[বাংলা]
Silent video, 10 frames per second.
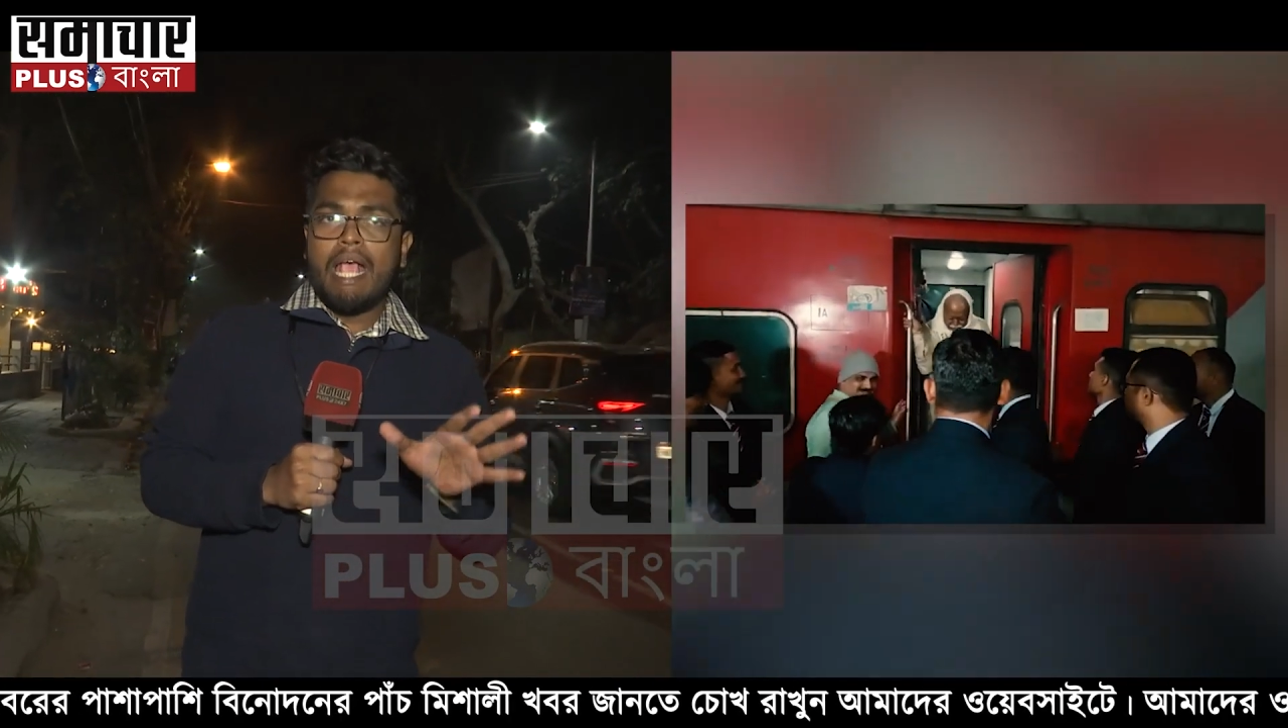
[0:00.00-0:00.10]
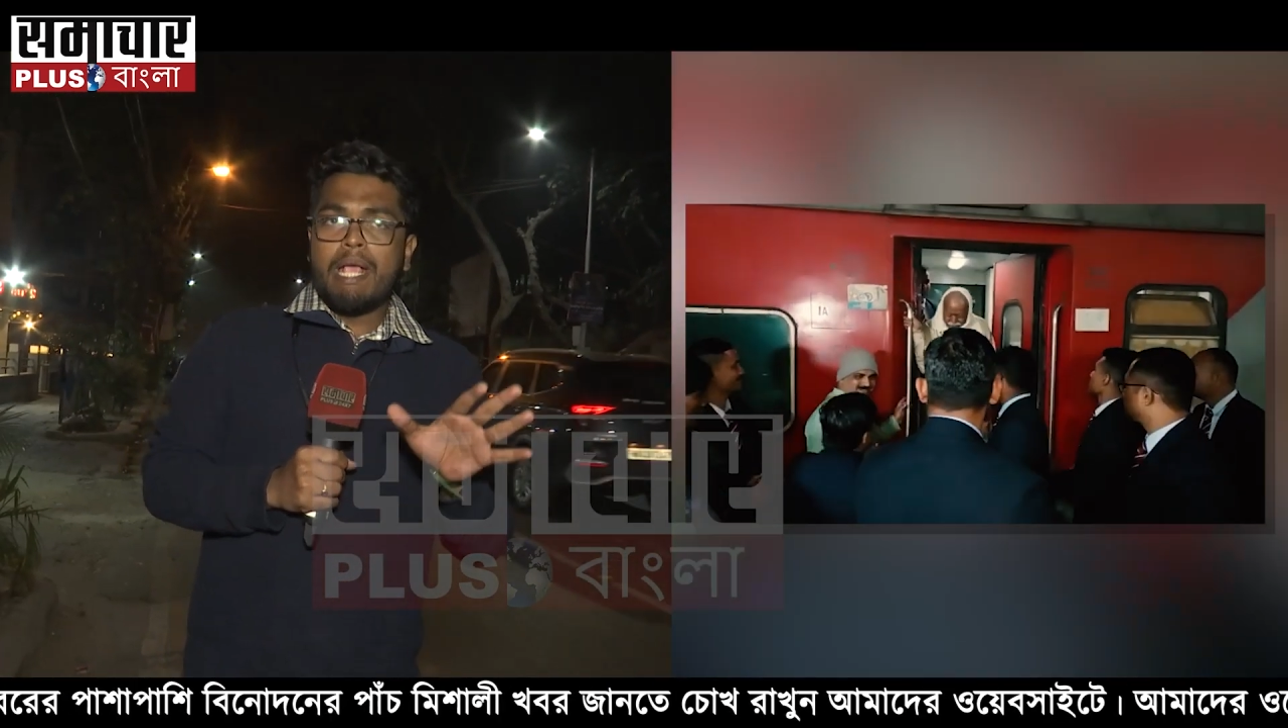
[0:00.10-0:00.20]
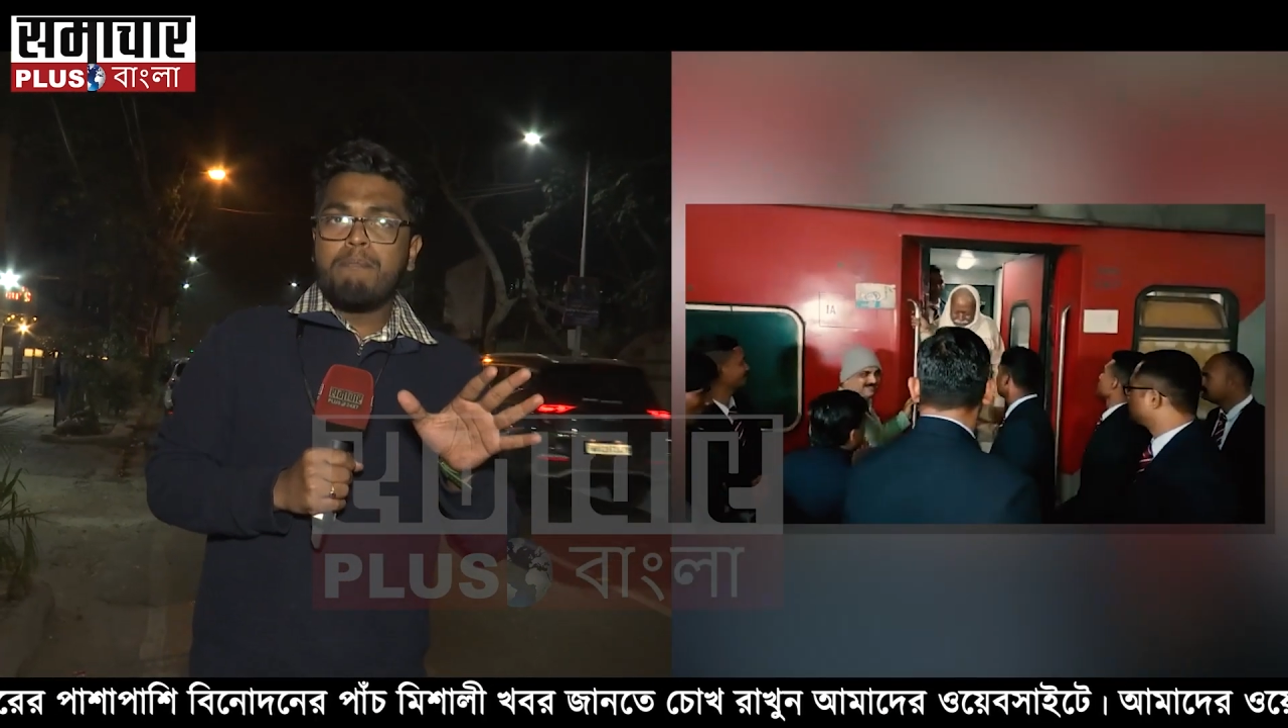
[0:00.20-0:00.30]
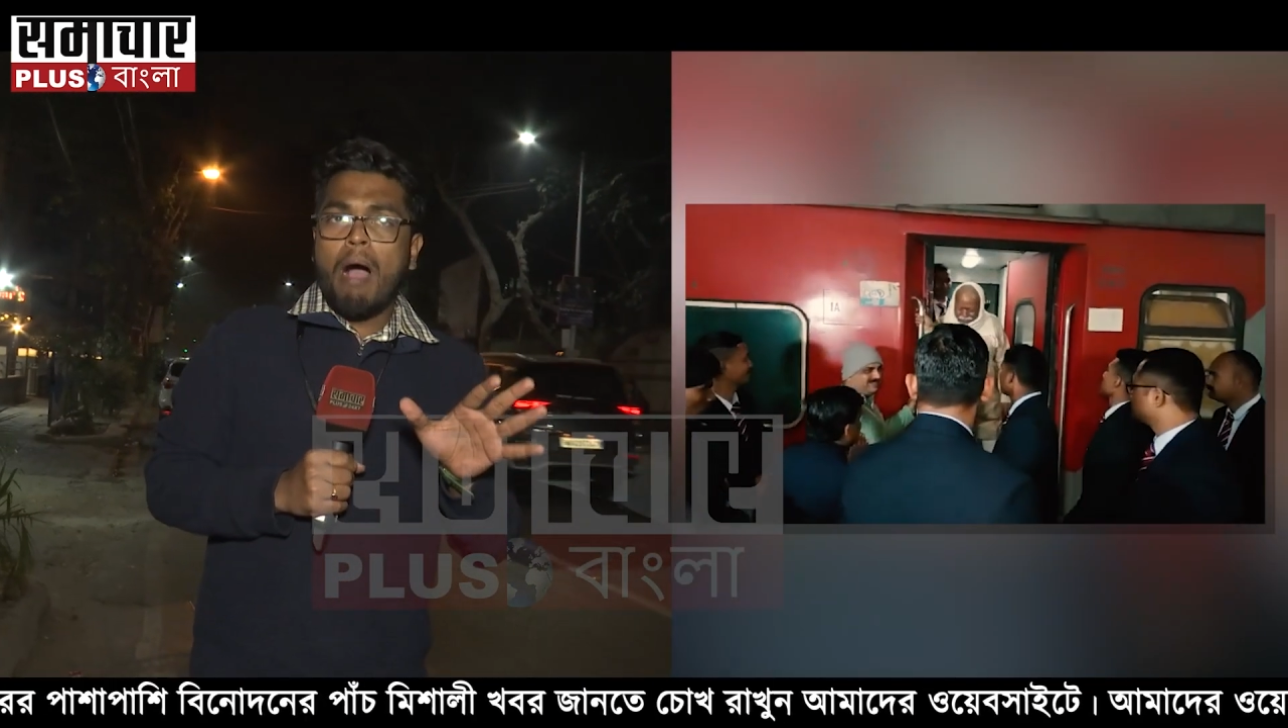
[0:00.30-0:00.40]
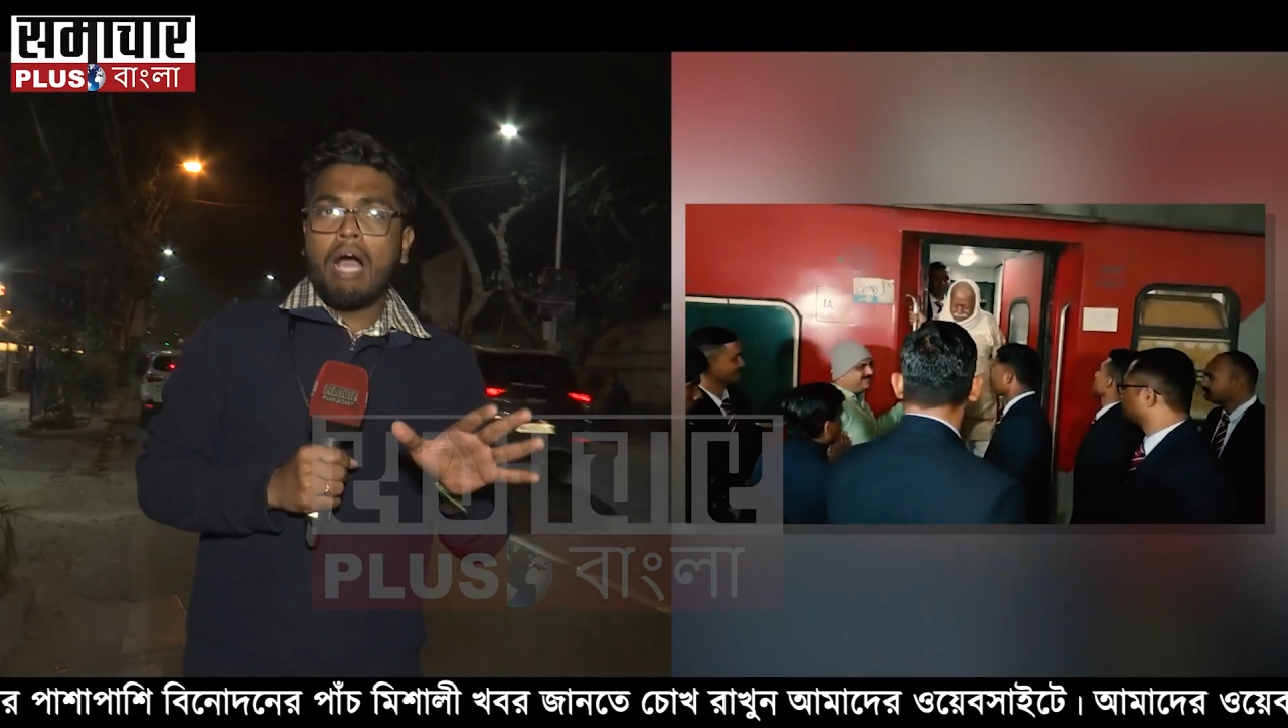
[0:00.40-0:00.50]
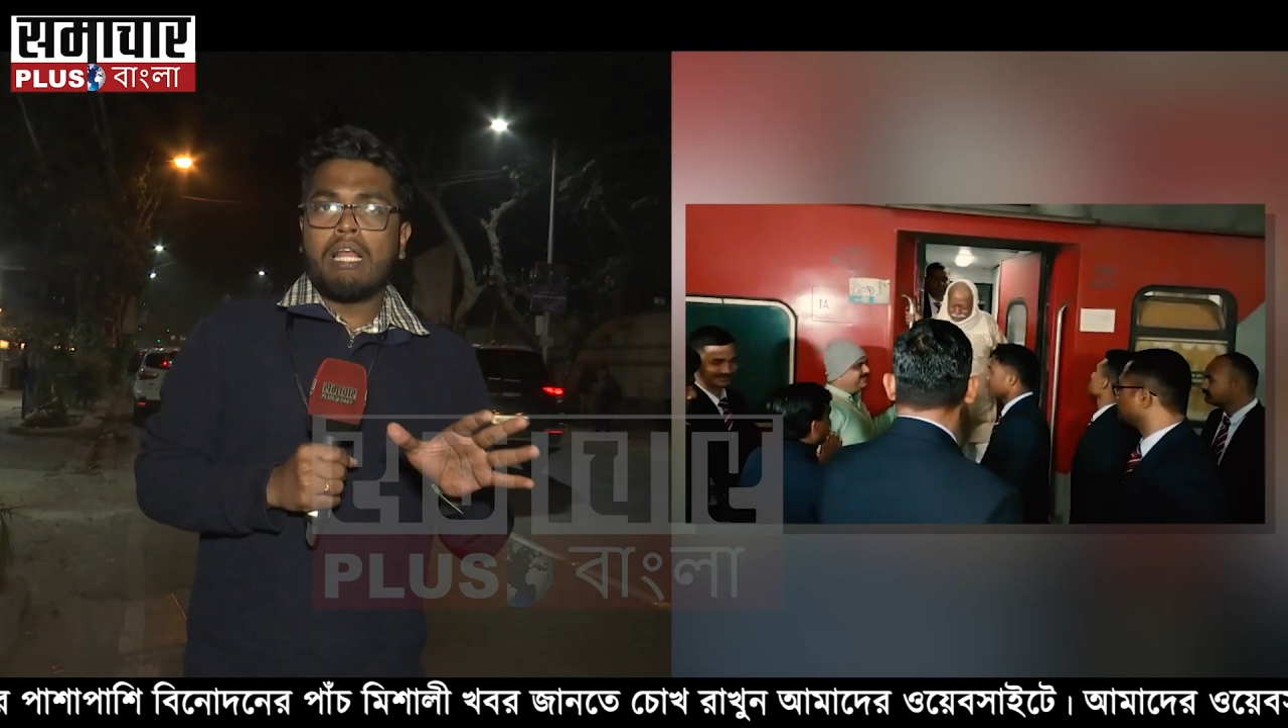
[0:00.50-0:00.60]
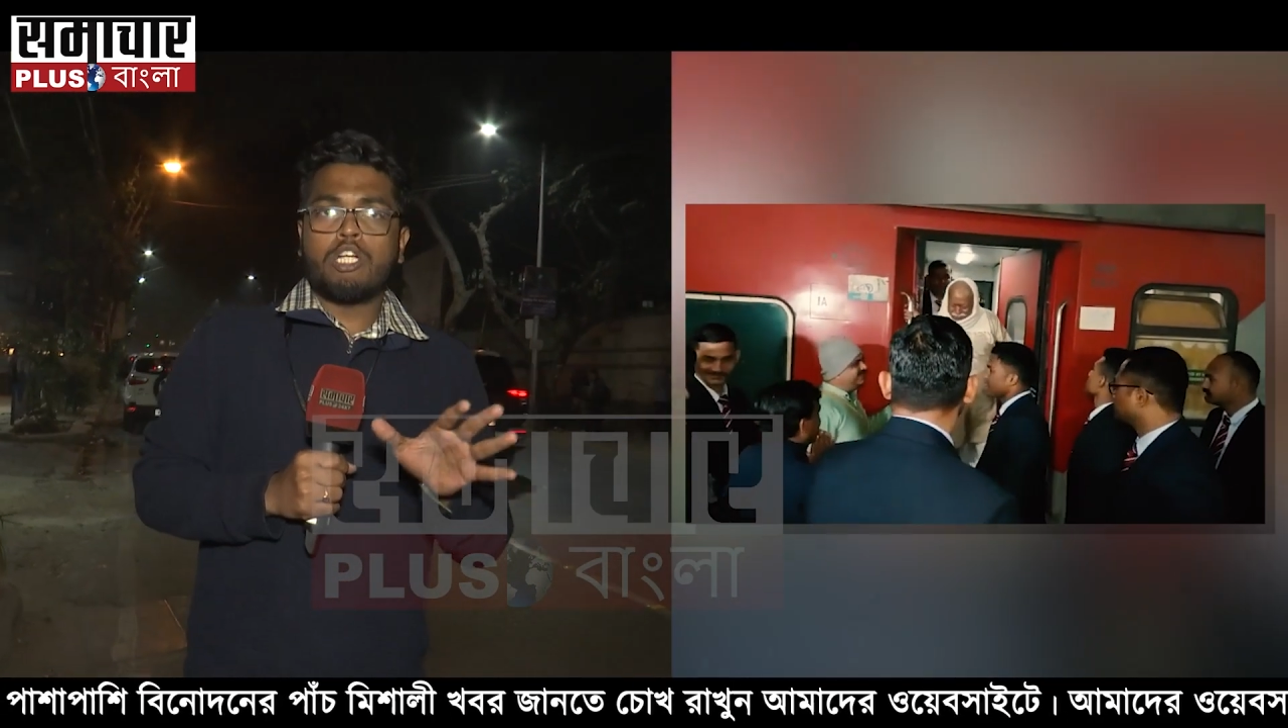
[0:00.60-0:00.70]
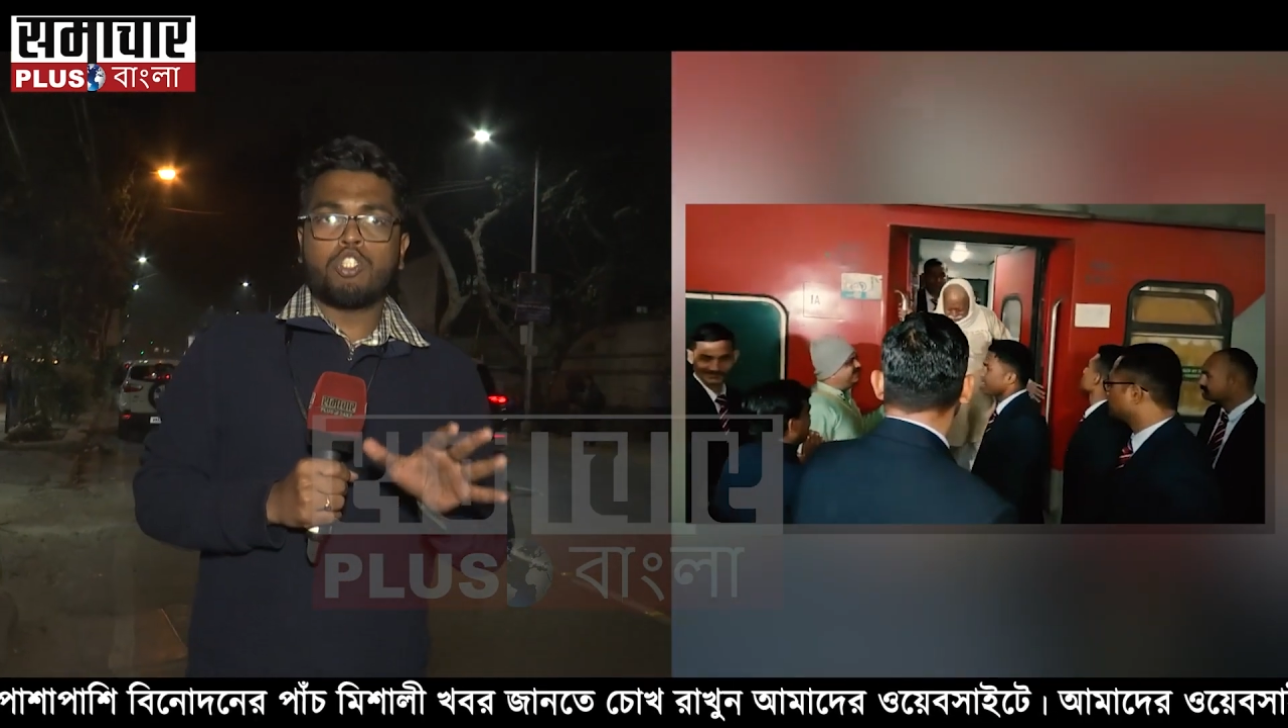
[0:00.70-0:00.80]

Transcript: এই বাংলা